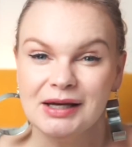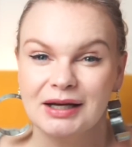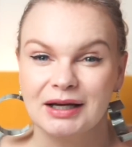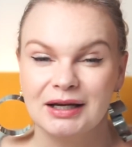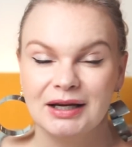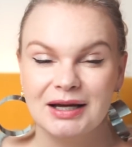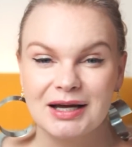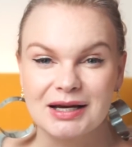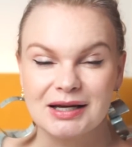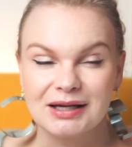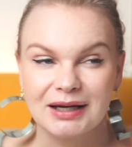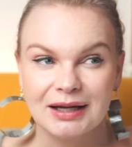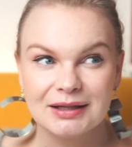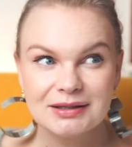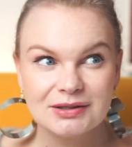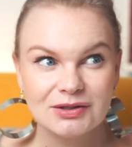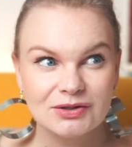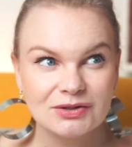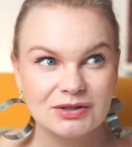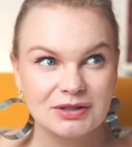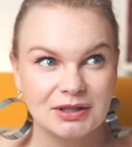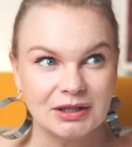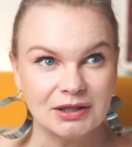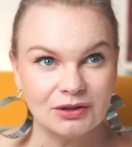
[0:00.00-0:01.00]
e,
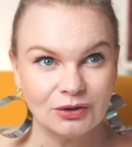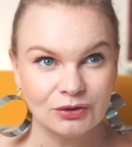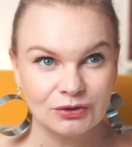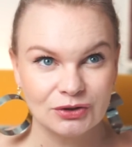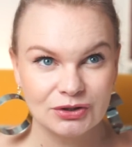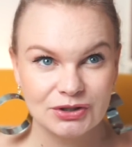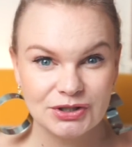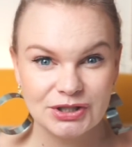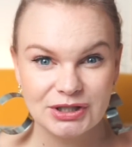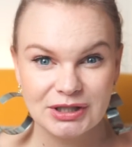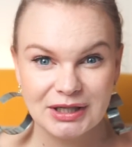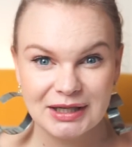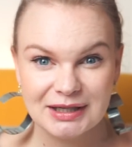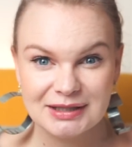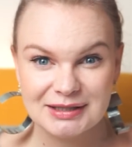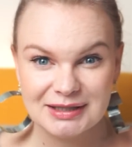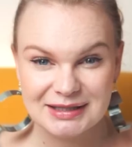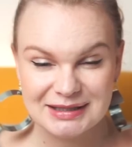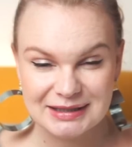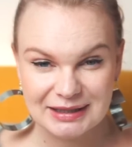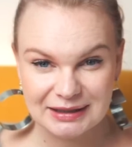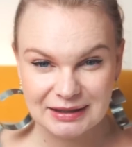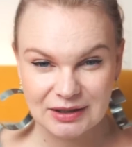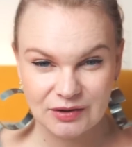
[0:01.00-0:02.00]
kręcąc ten odcinek
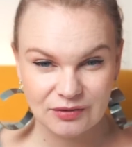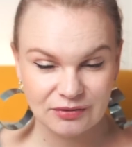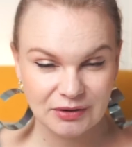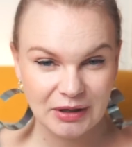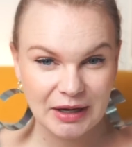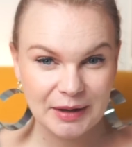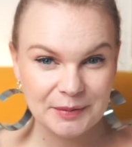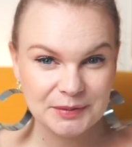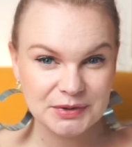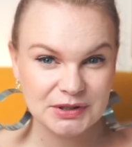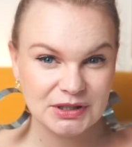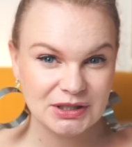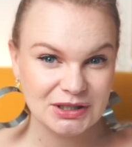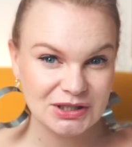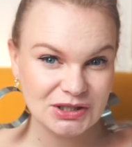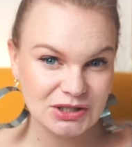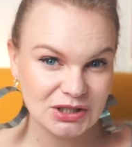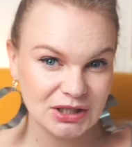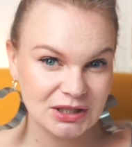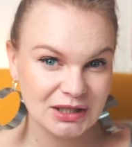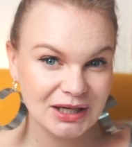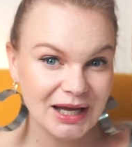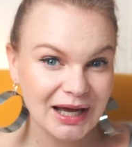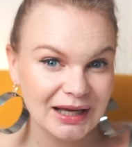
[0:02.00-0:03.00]
zastanawiałam się
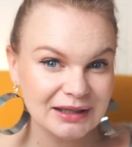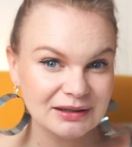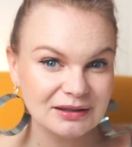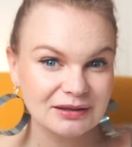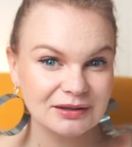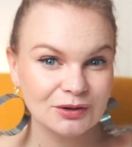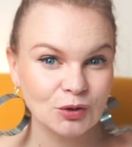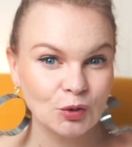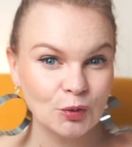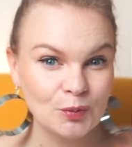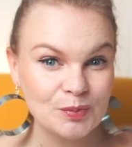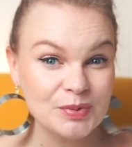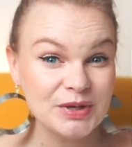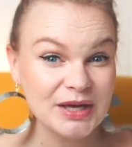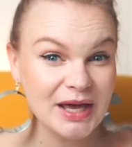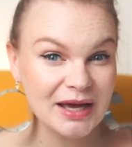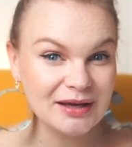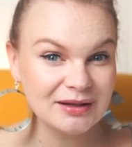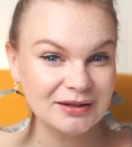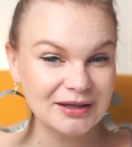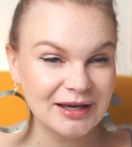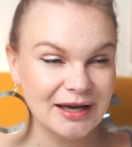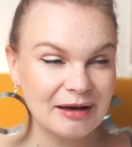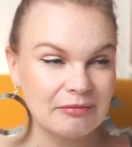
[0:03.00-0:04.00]
jeszcze nad
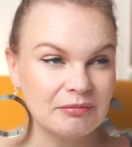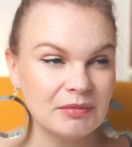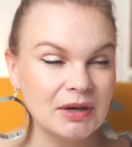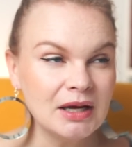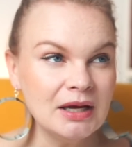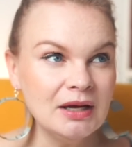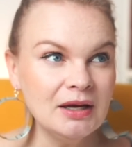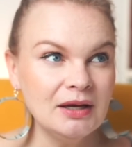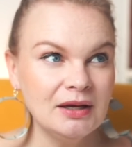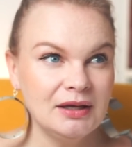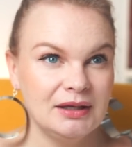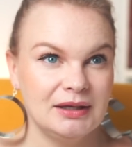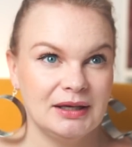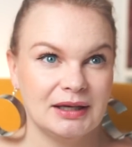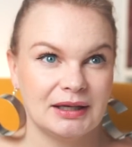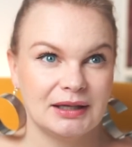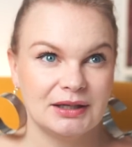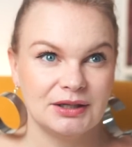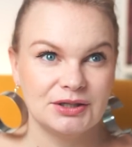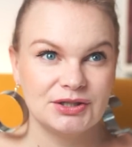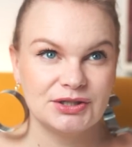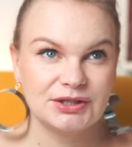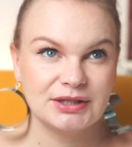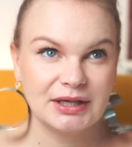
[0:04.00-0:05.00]
kupieniem
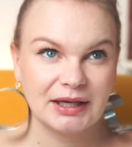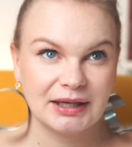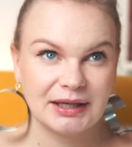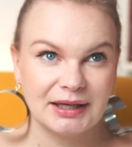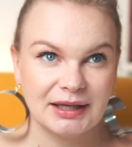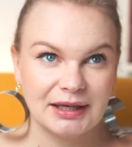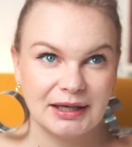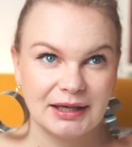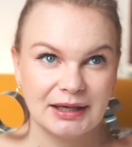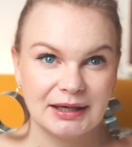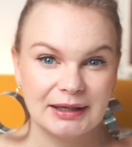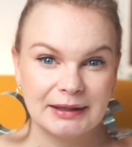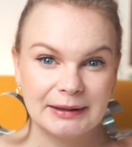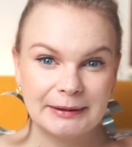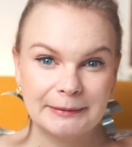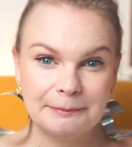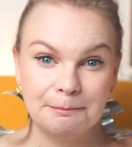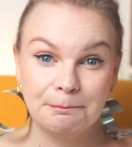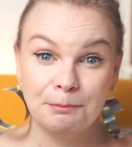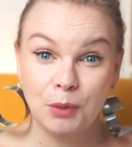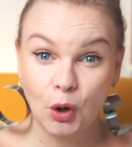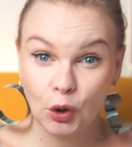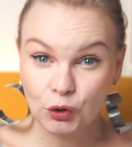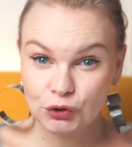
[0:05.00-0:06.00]
jakichś takich e,
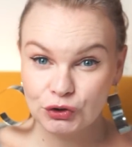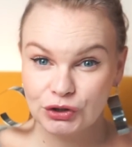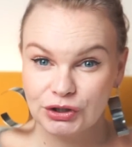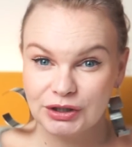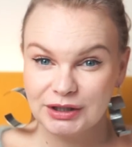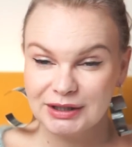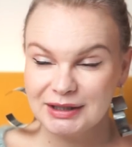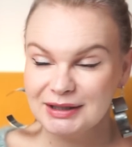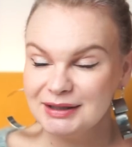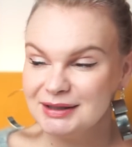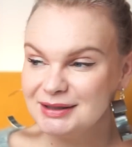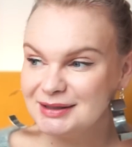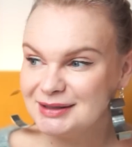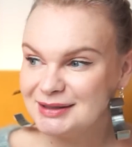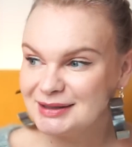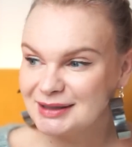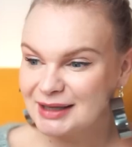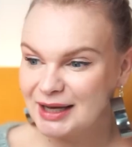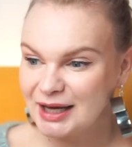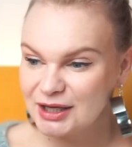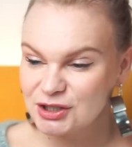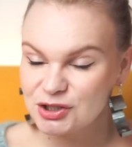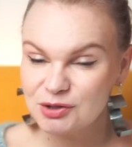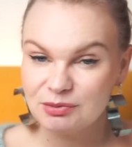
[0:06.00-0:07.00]
body
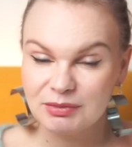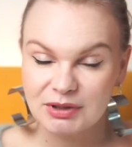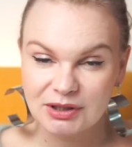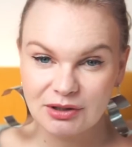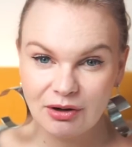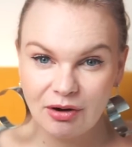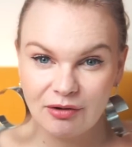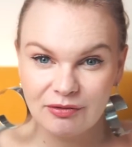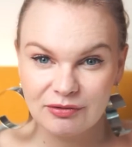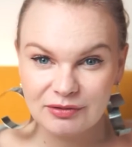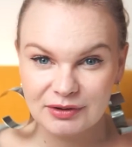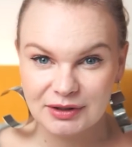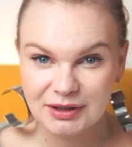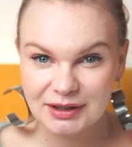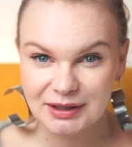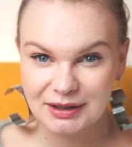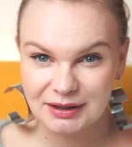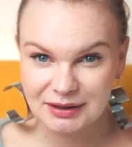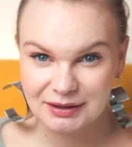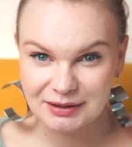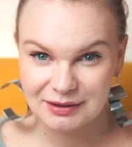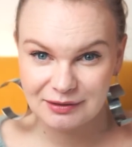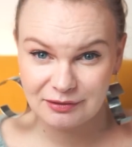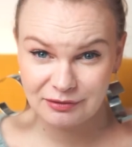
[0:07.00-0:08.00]

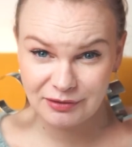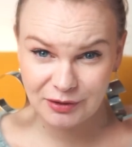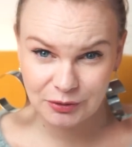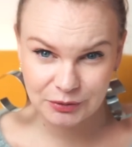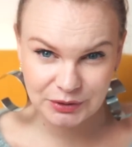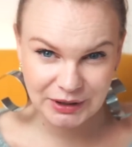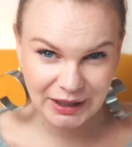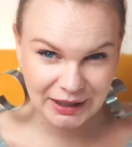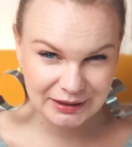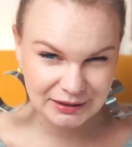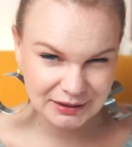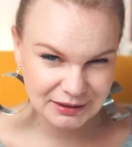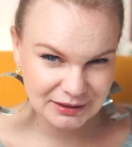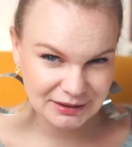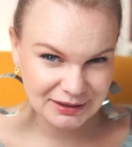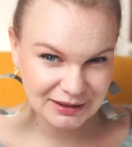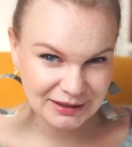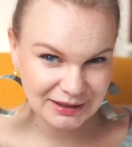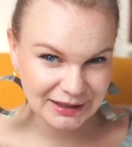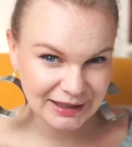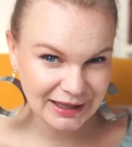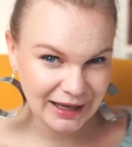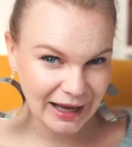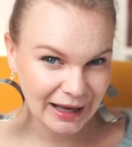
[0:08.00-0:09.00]
kaszmirowych, wełnianych,
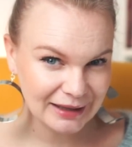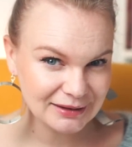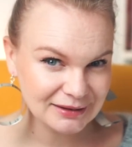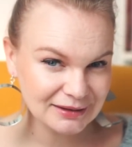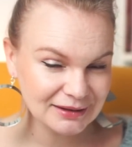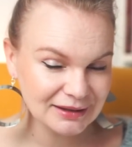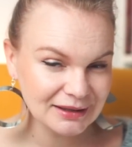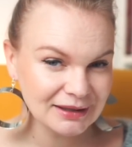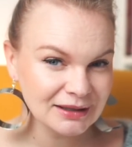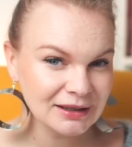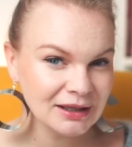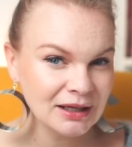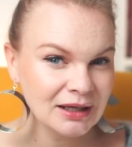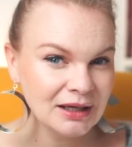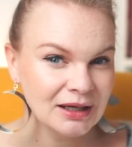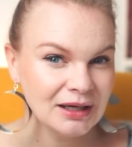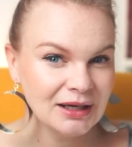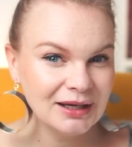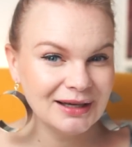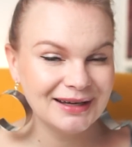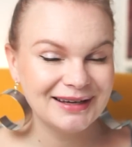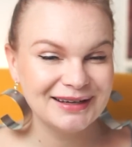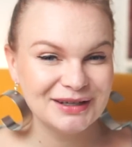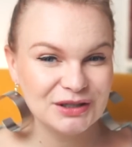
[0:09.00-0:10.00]
delikatnych,
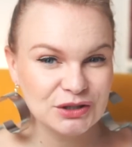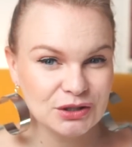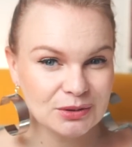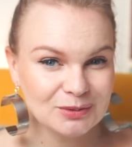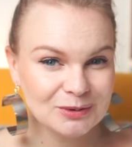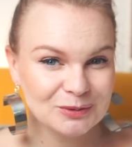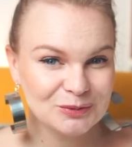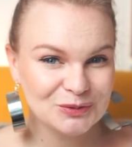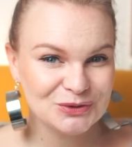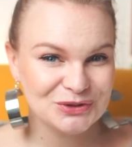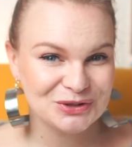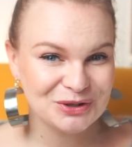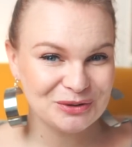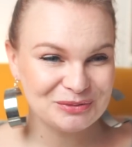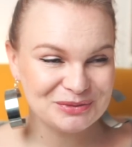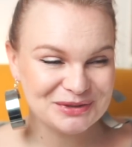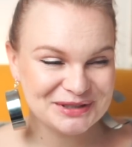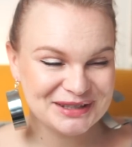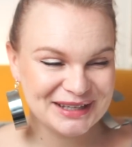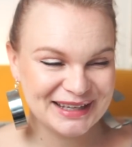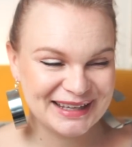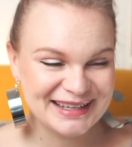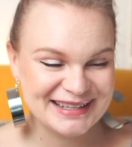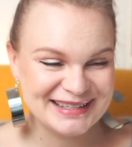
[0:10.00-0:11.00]
żeby móc
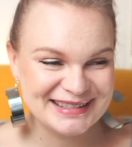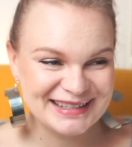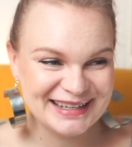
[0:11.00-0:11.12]
zrobić takie